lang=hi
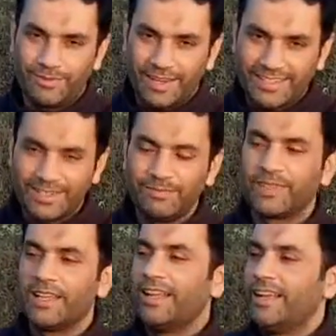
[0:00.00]
वेलकम
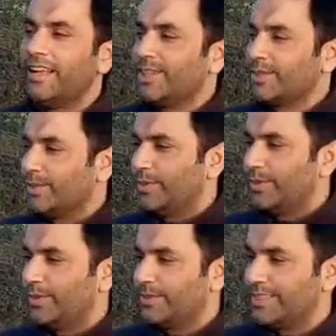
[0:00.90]
तो
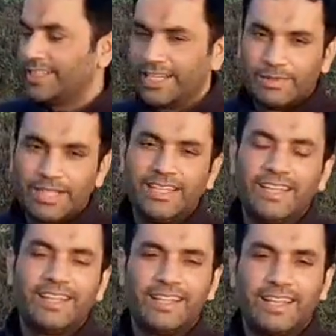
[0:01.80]
जी आज मिट्टी
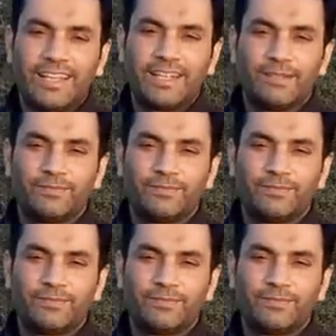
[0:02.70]
लेने आए हैं